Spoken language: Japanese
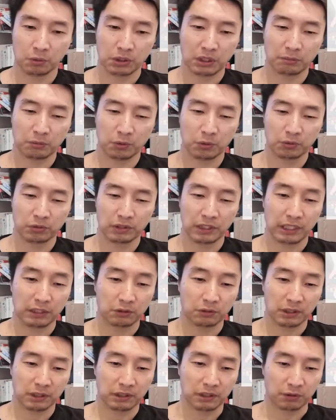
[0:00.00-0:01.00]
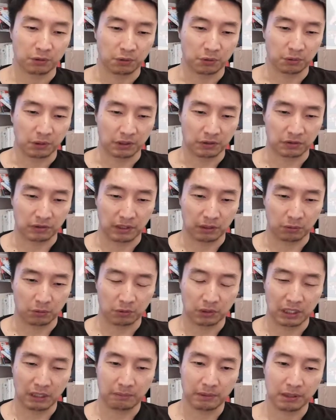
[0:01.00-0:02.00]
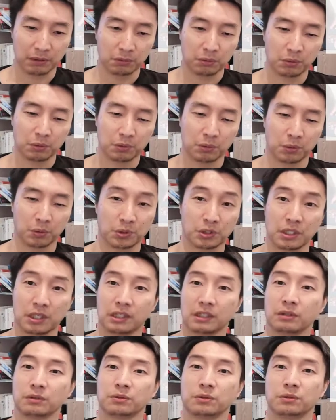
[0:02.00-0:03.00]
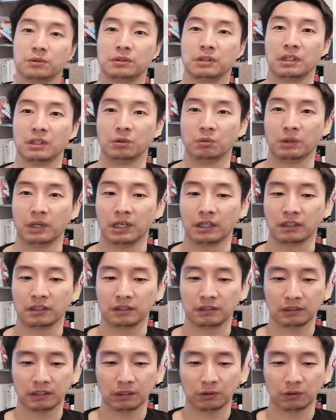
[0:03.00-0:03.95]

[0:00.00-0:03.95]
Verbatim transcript: ここで問題となってくるのがですね、こうレベル4の教え方をするっていうのは、